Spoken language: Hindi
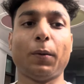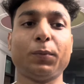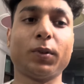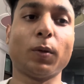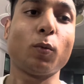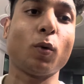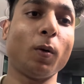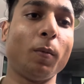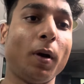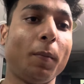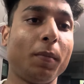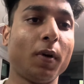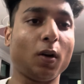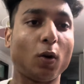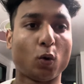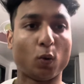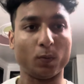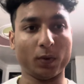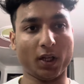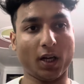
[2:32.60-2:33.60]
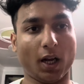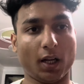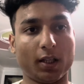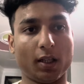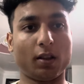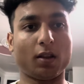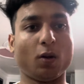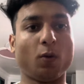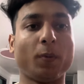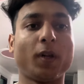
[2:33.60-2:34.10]
आप सबको मैं अपना रूम दिखा
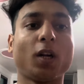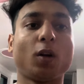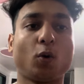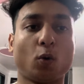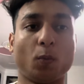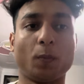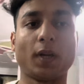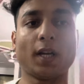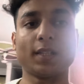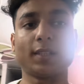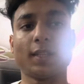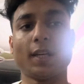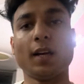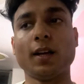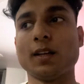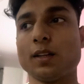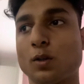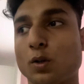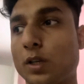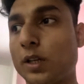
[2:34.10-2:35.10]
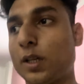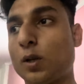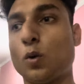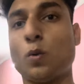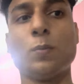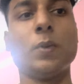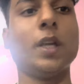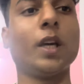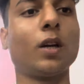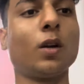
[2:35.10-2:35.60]
देता हूँ मेरा रूम कैसा है तो ये
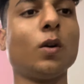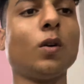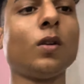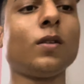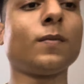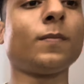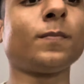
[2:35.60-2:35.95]
रूम देख लो